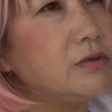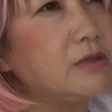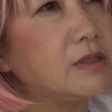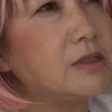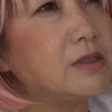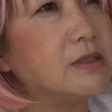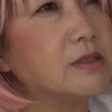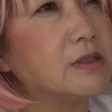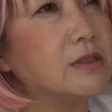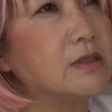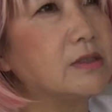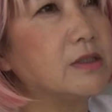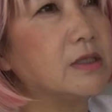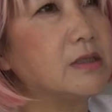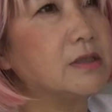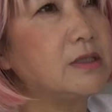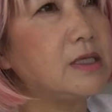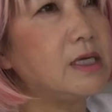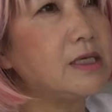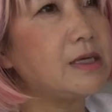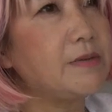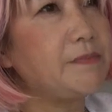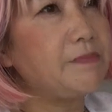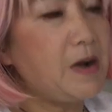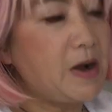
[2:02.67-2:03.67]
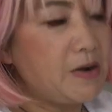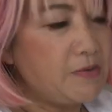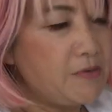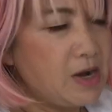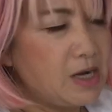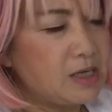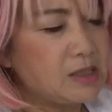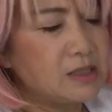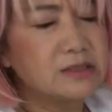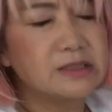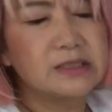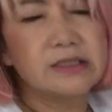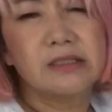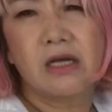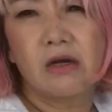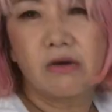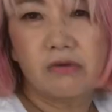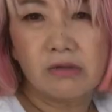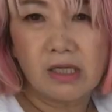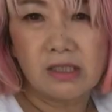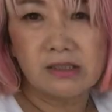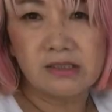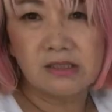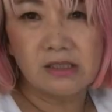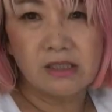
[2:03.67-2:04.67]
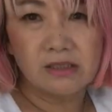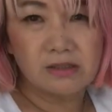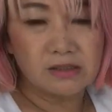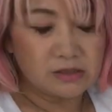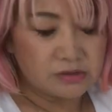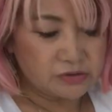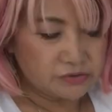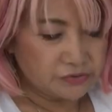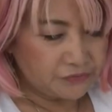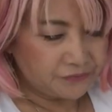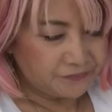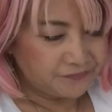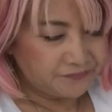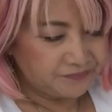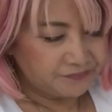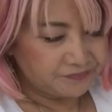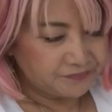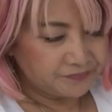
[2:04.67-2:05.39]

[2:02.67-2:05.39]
言ったらいいかななんかパワーが違う感じなんですよ